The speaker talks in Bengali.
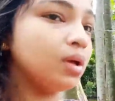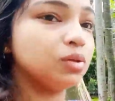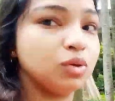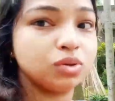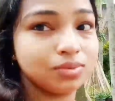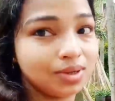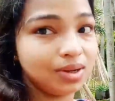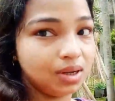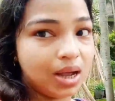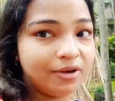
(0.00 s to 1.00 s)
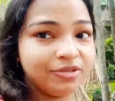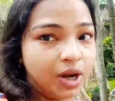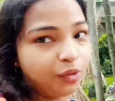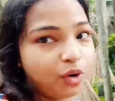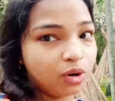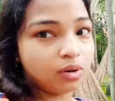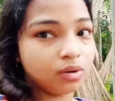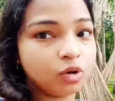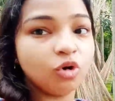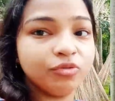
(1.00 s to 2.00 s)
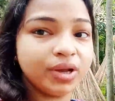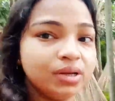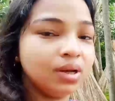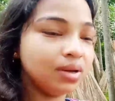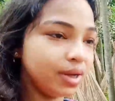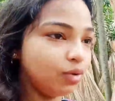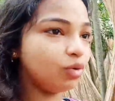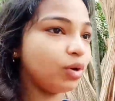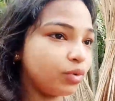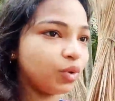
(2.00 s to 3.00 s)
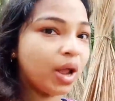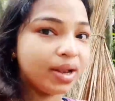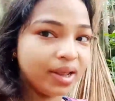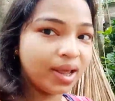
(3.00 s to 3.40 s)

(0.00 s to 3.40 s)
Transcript: তো আফটার কোভিড এগুলো একটুখানি